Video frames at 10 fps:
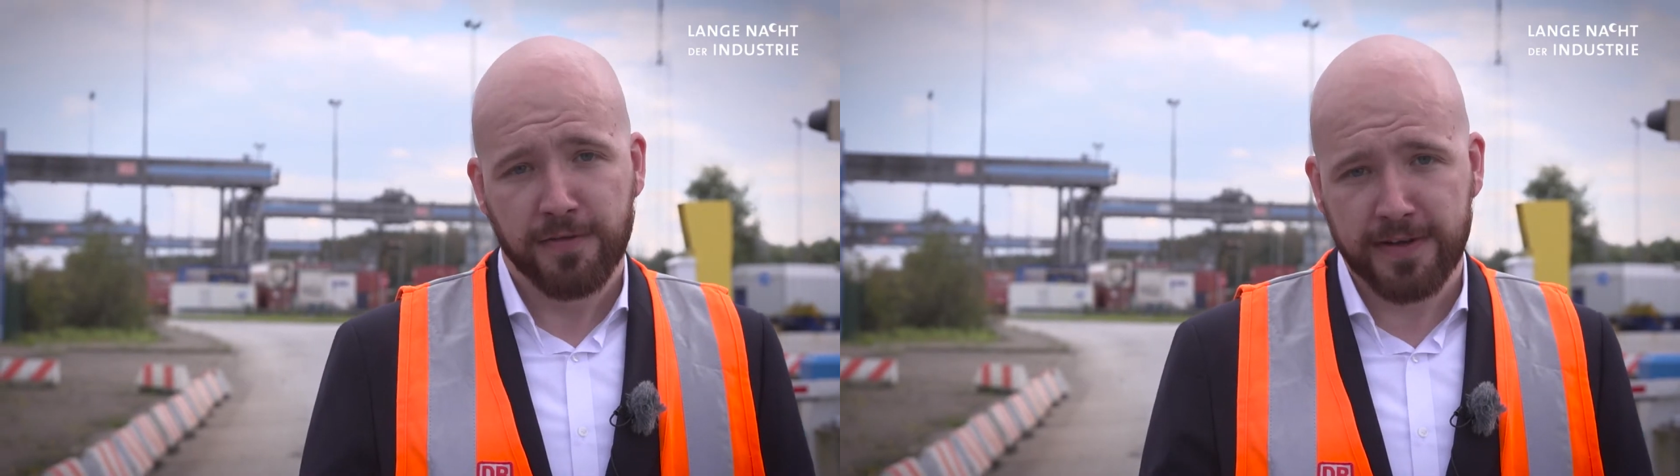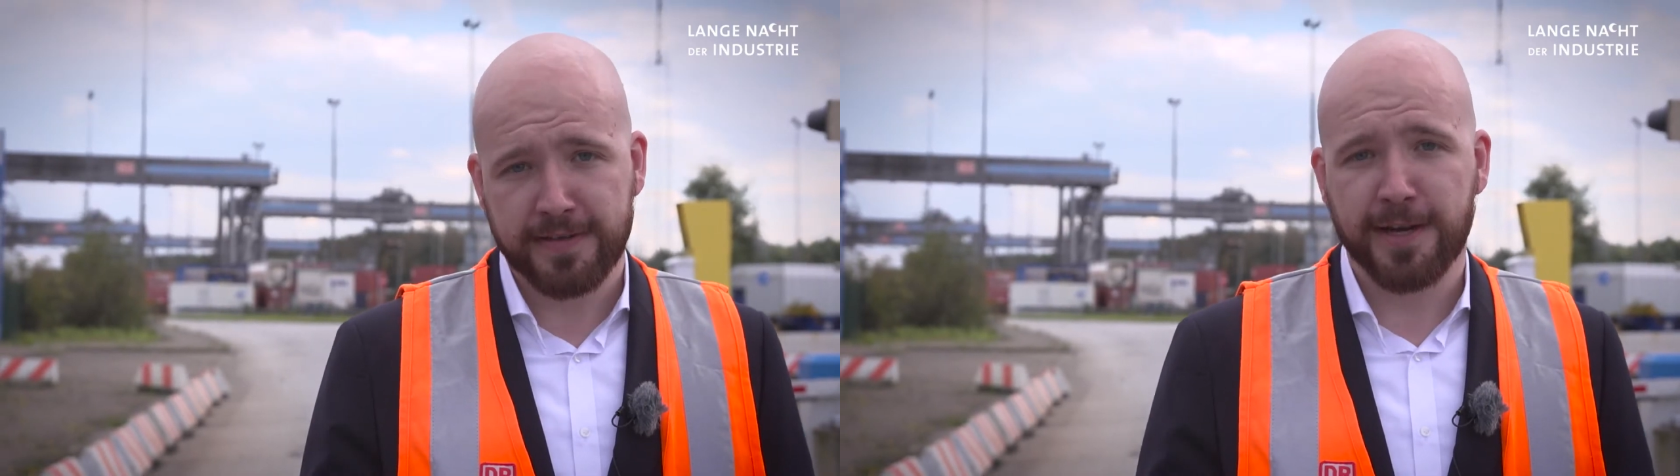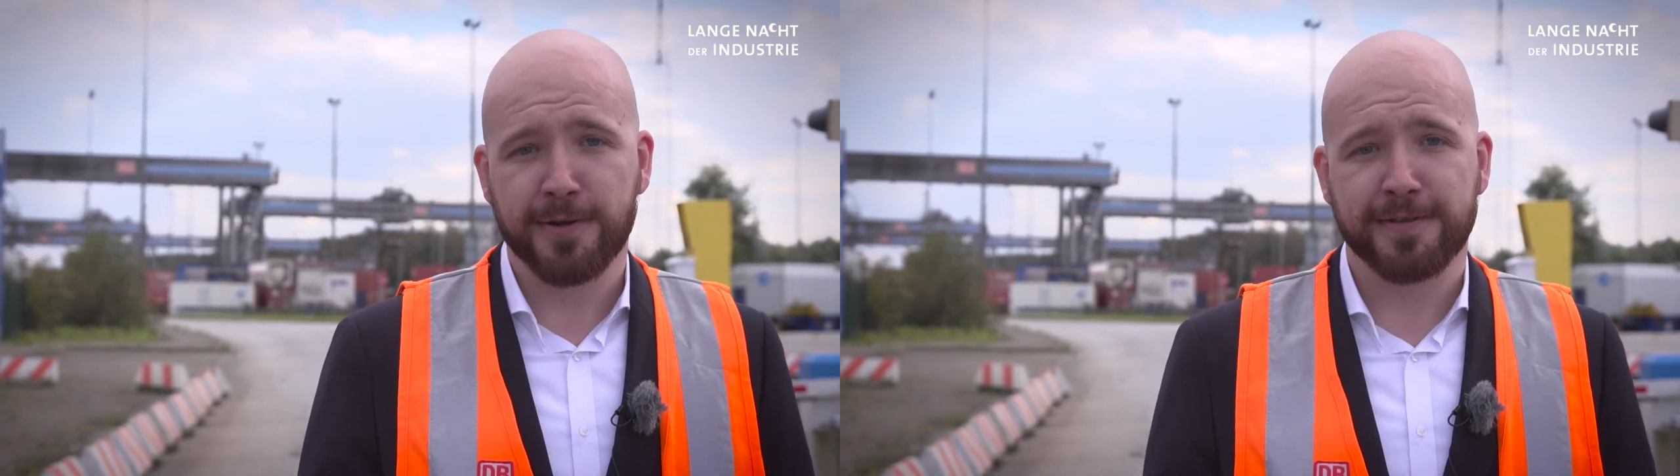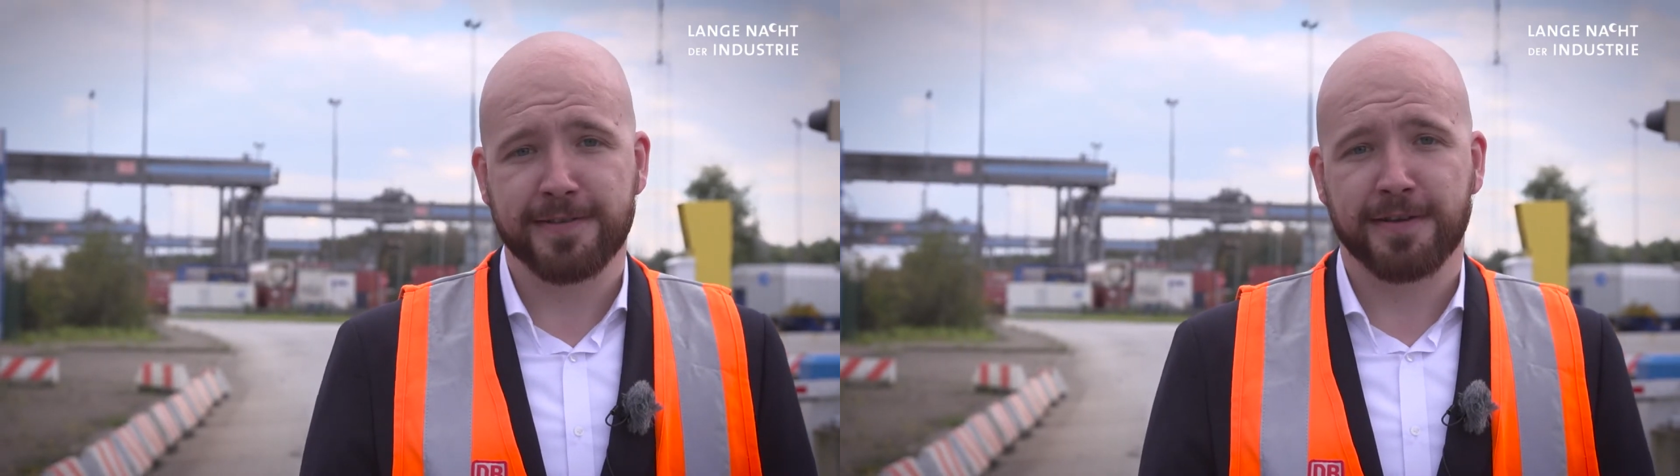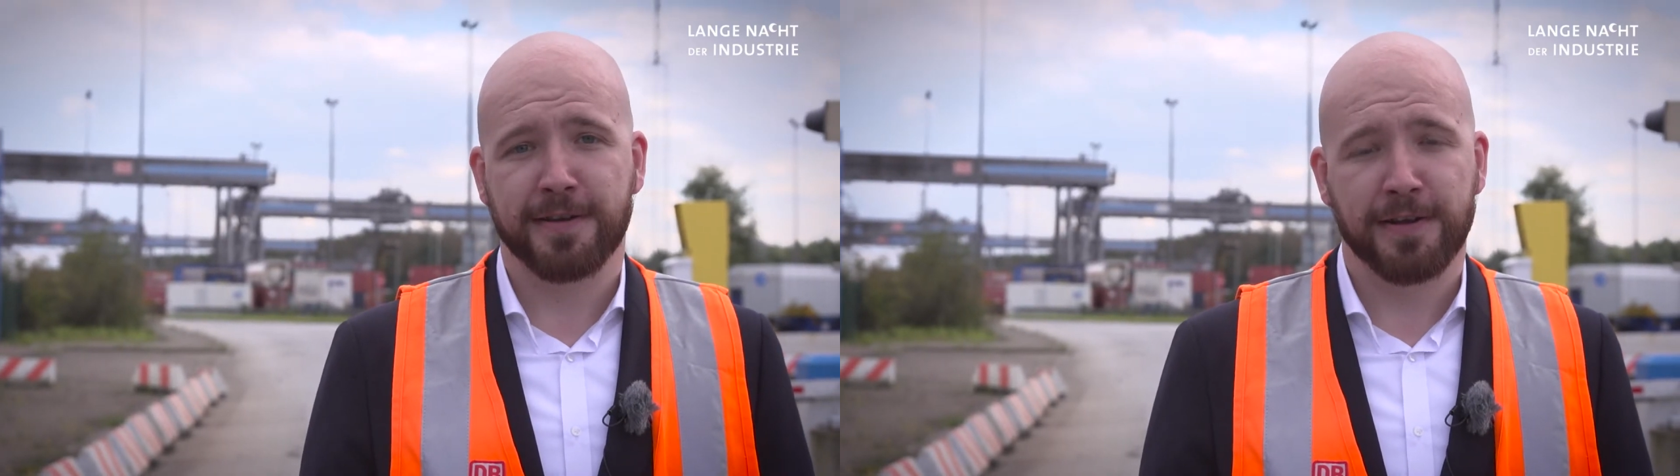Wir sehen
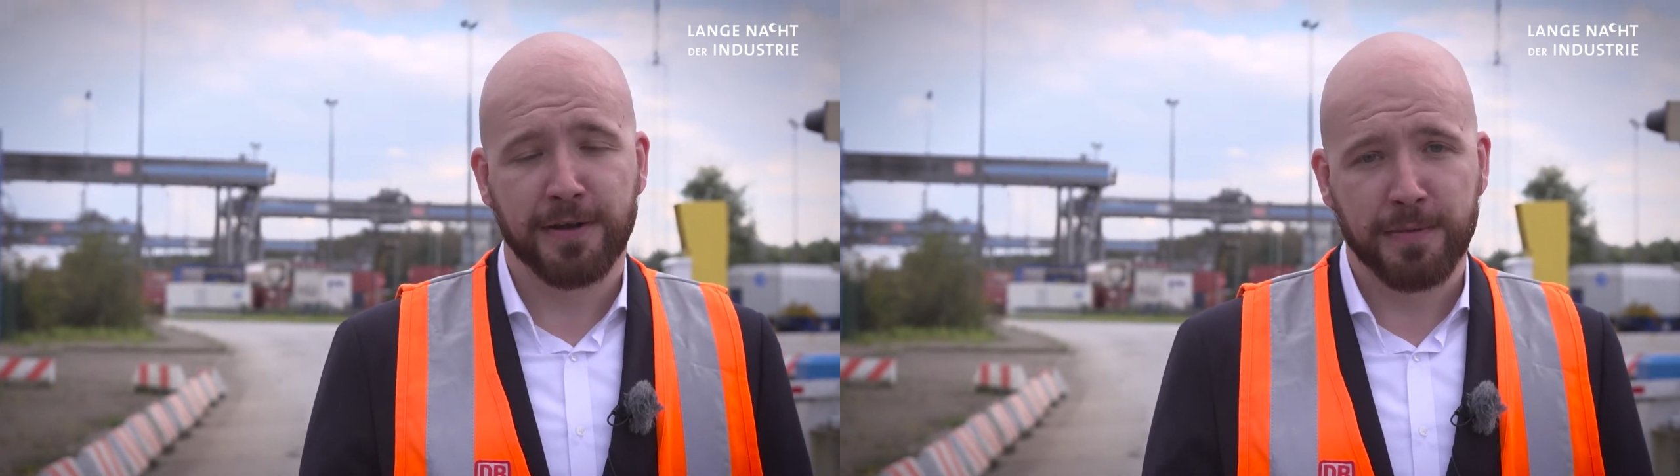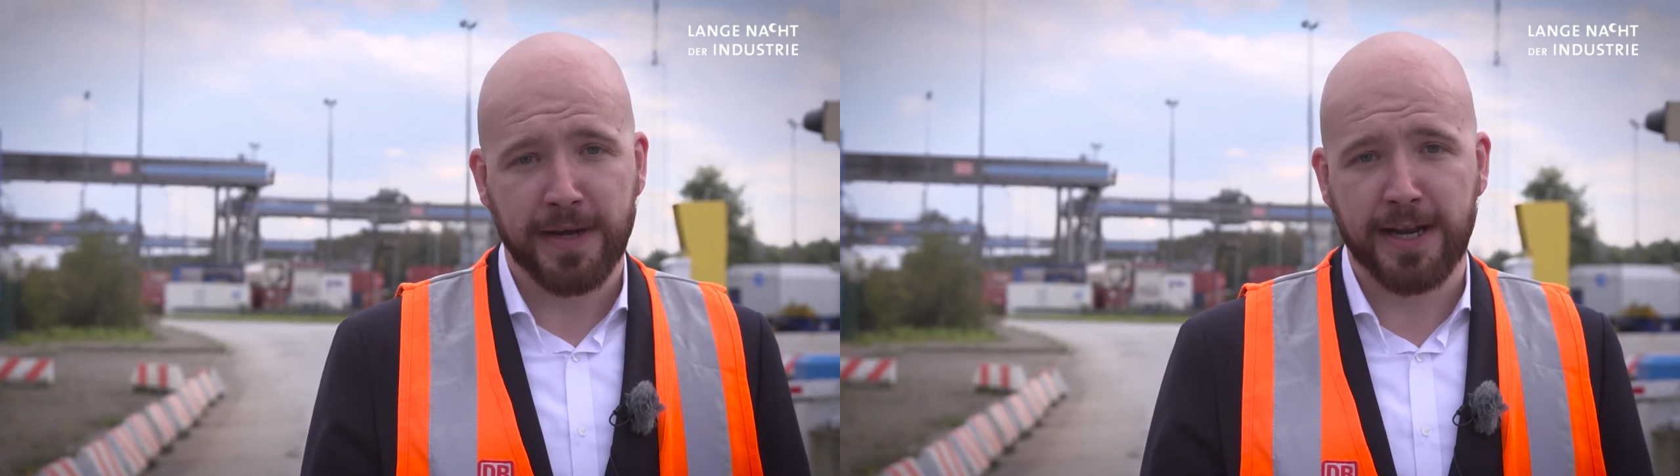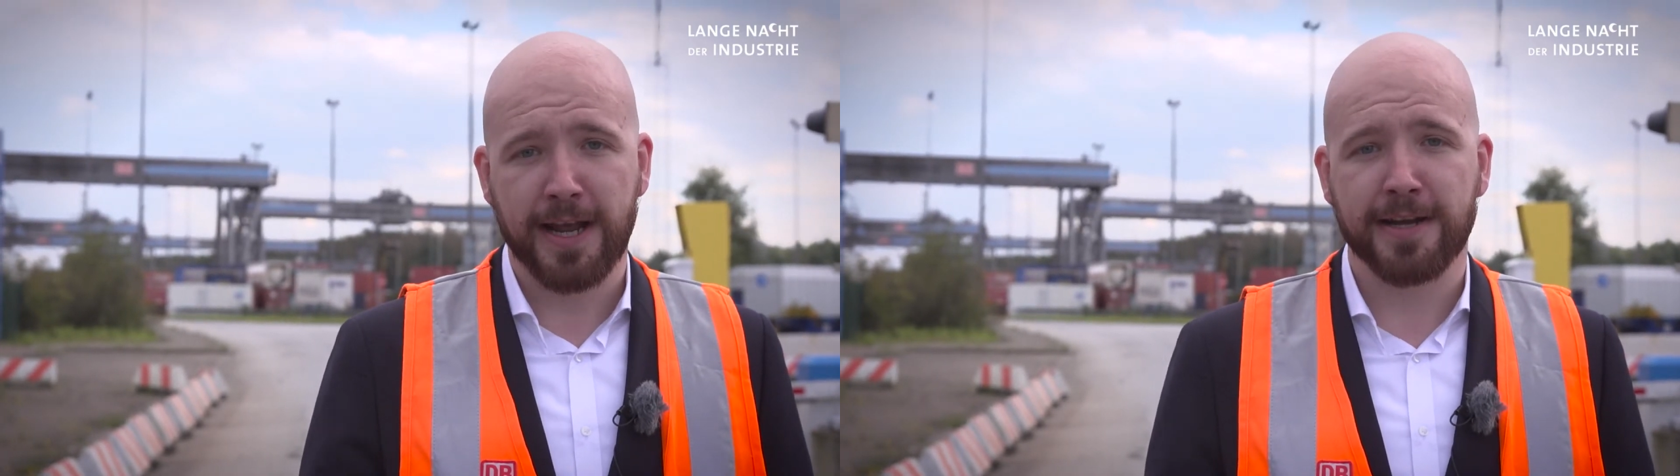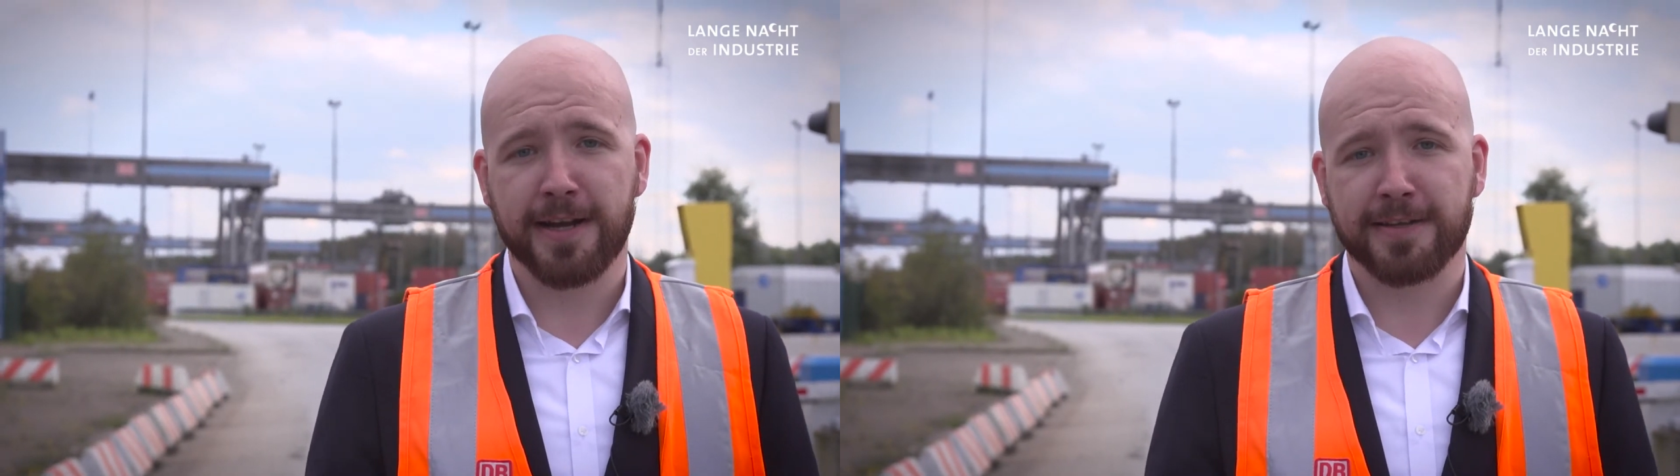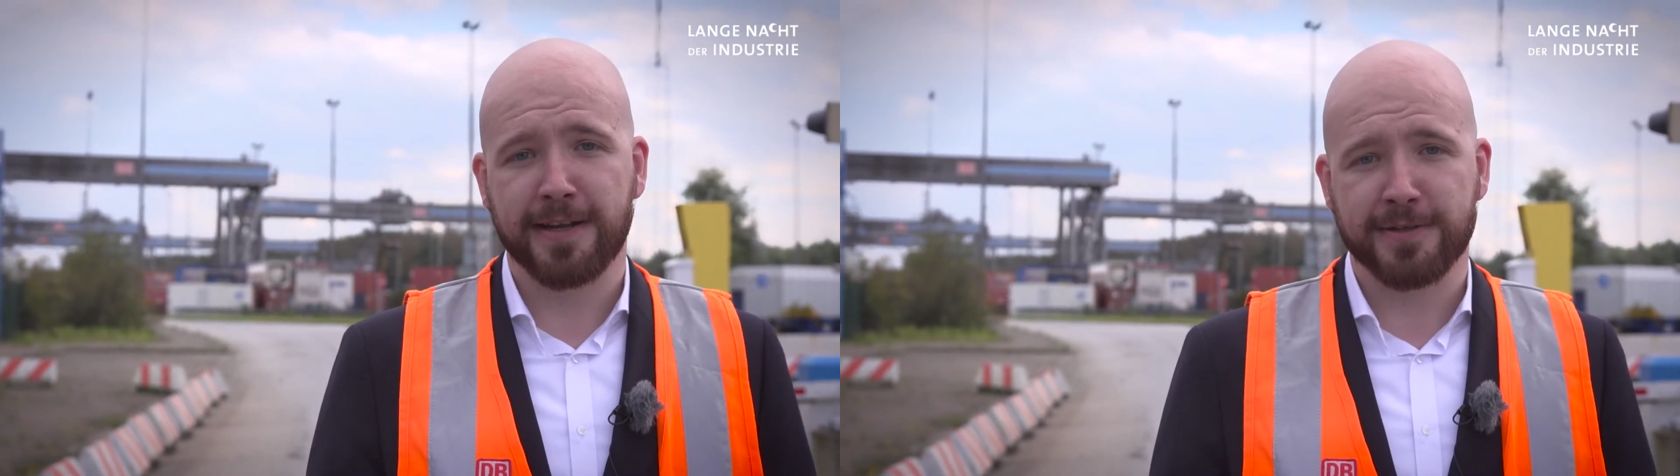uns bei der langen
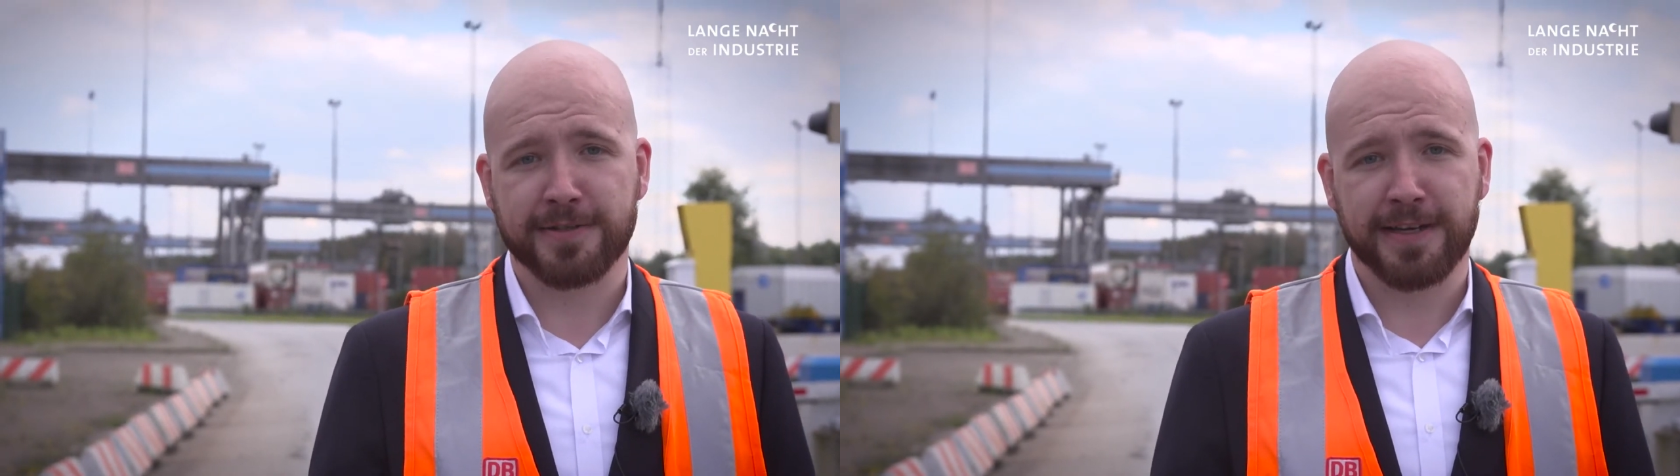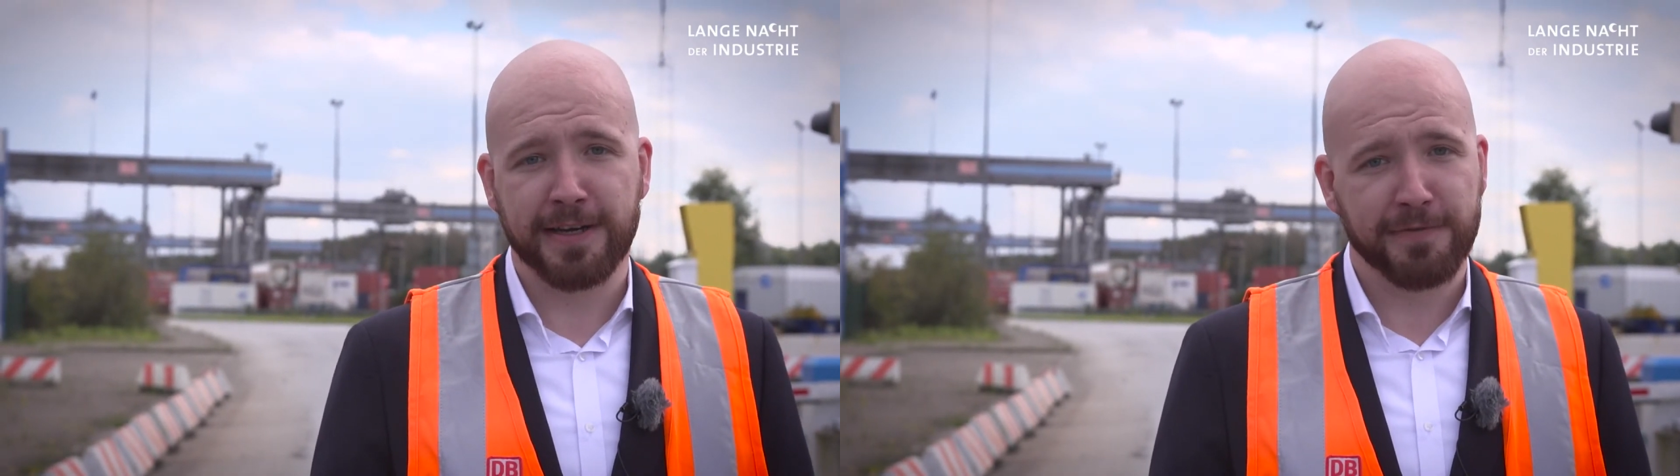Nacht der Industrie,